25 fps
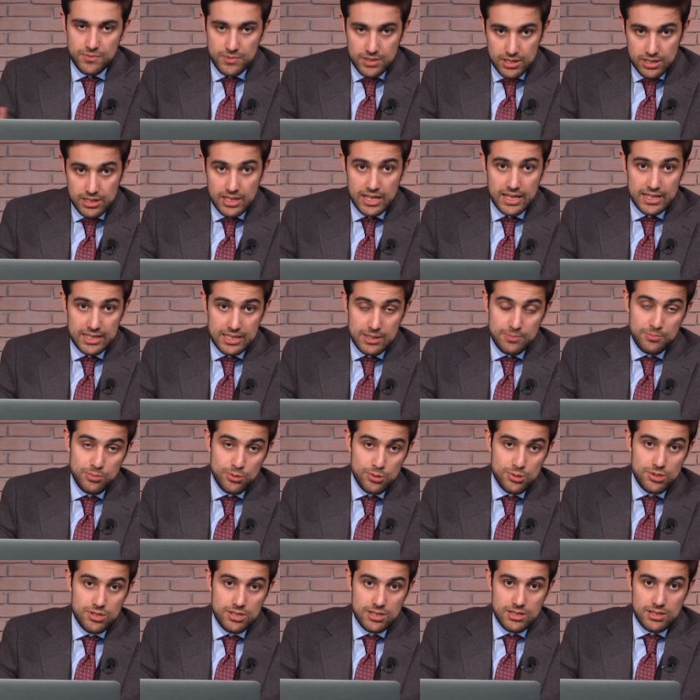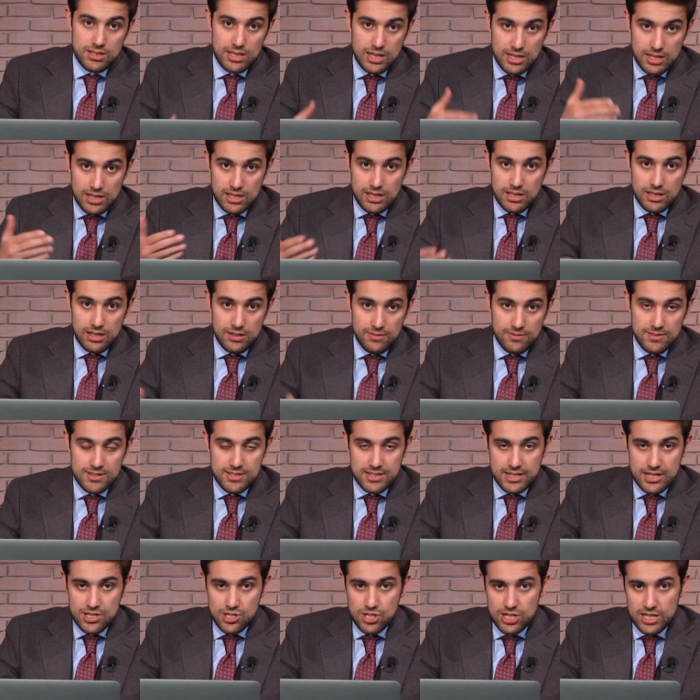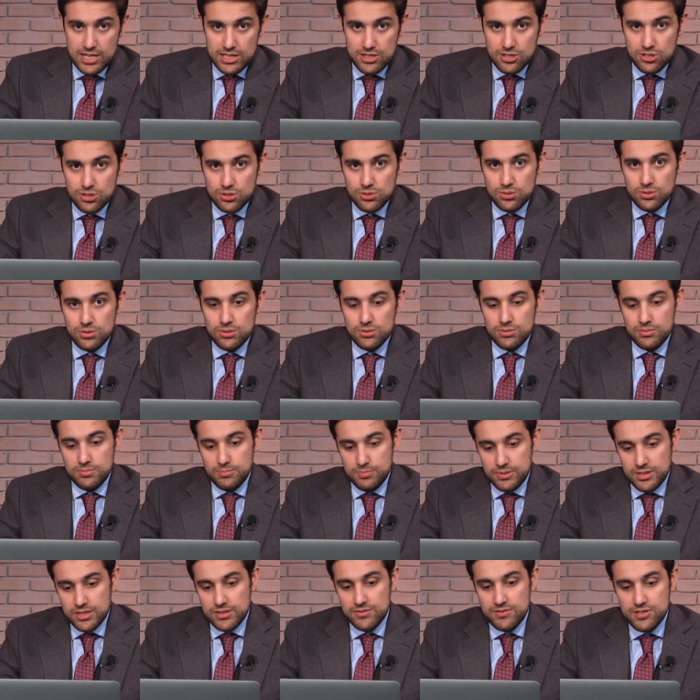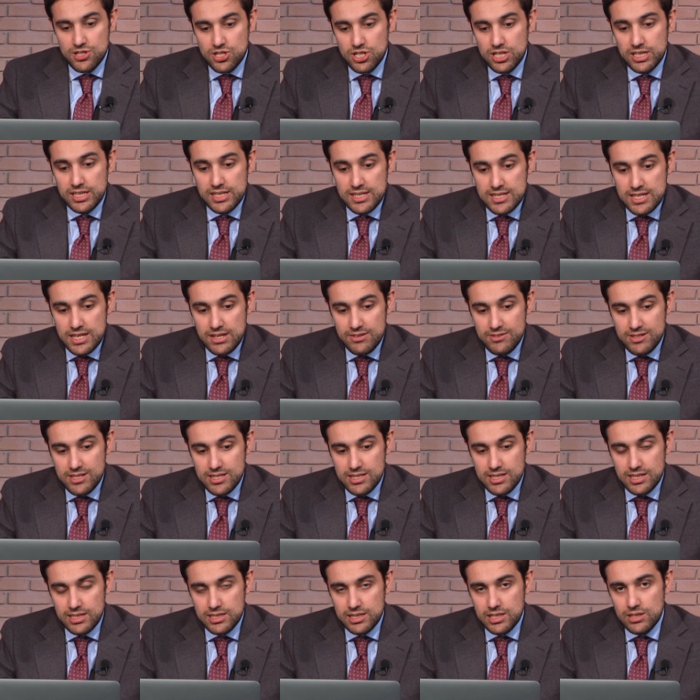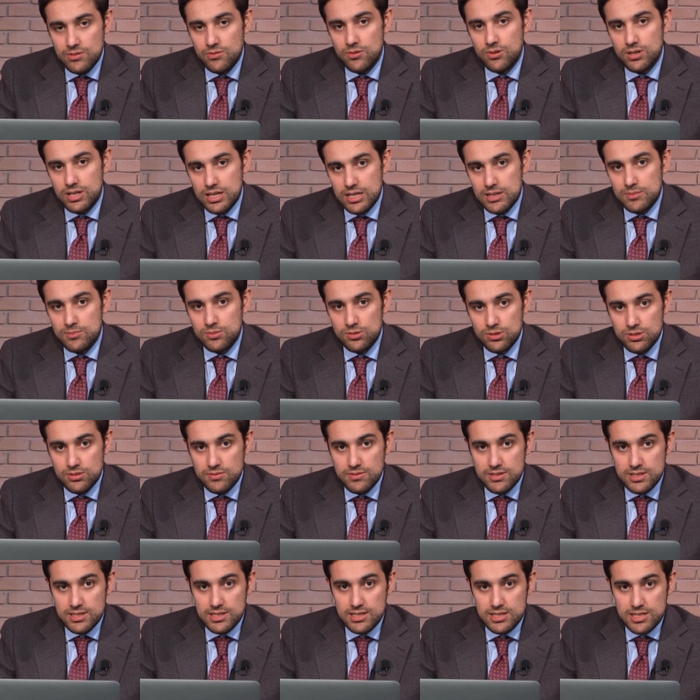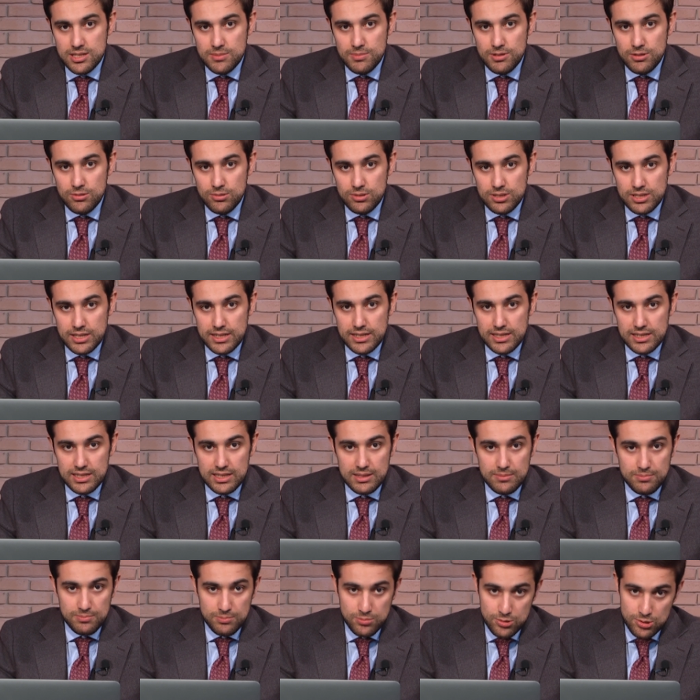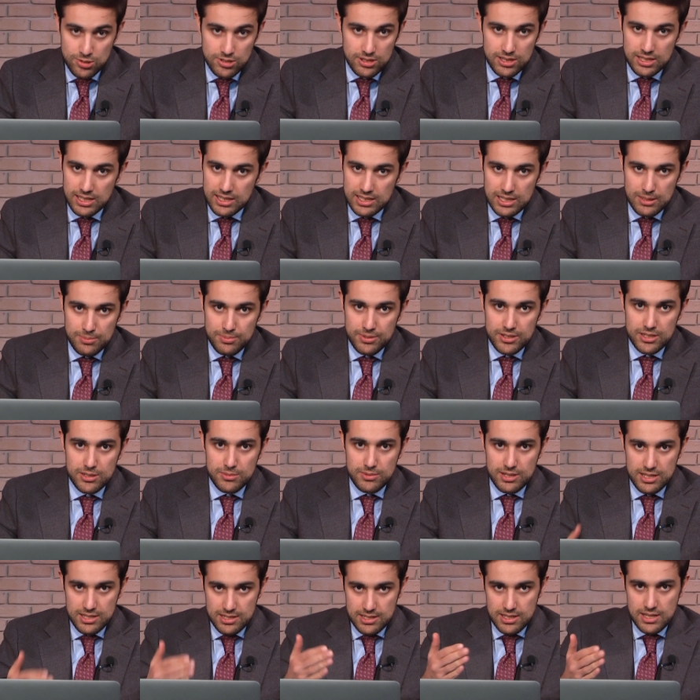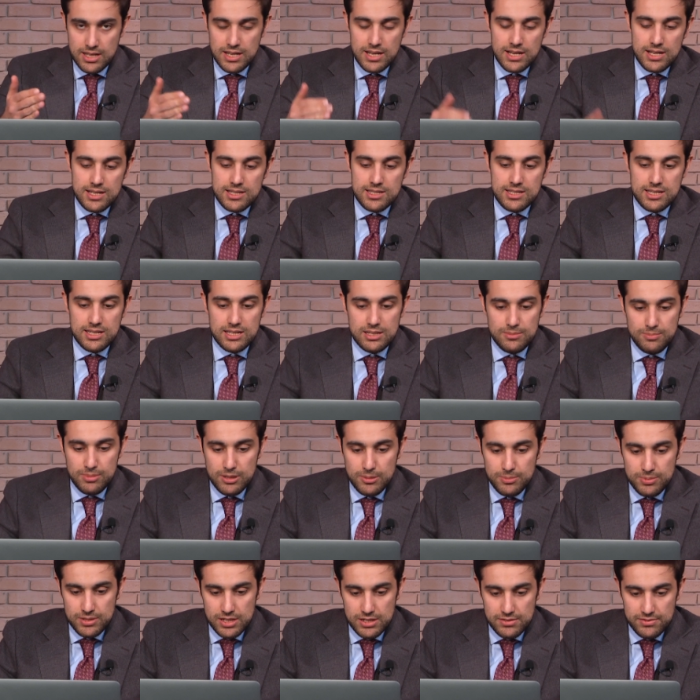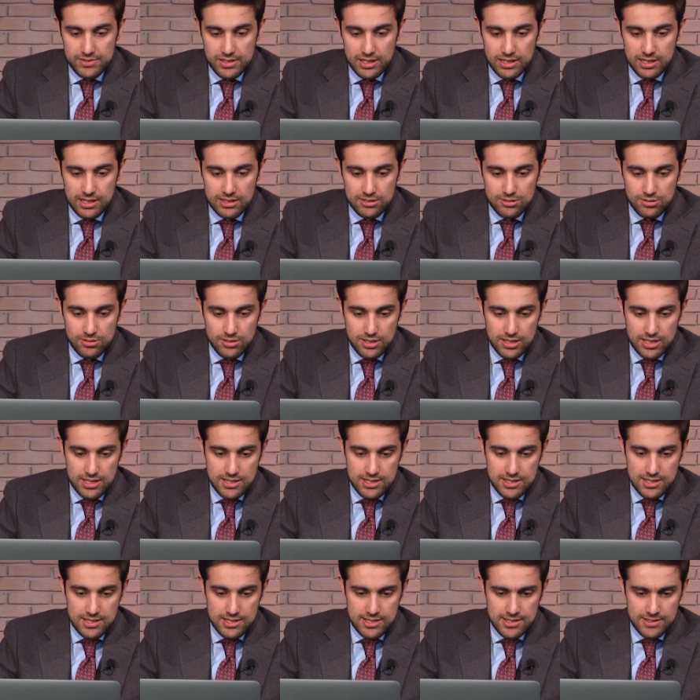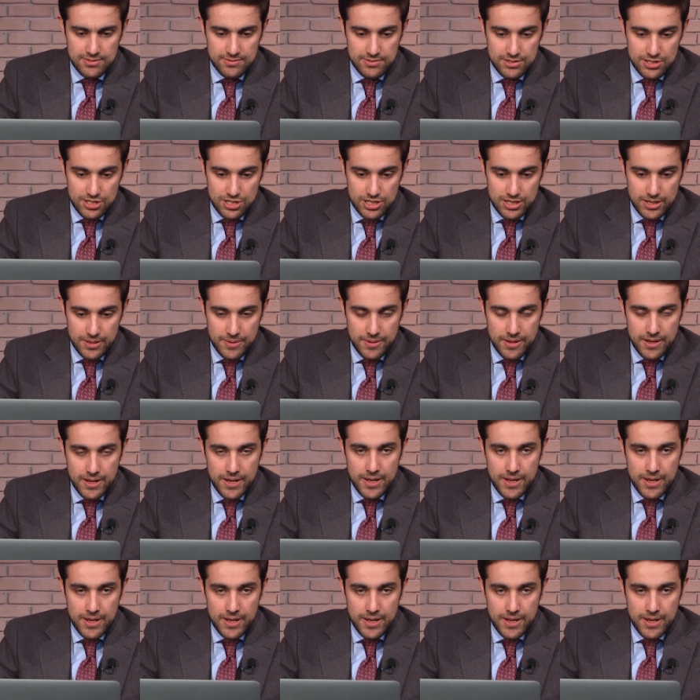И на это Путин э, возражает, что продвижение зависит от того, как будет вести себя Украина, будет ли она принимать те поправки, о которых я сказал выше.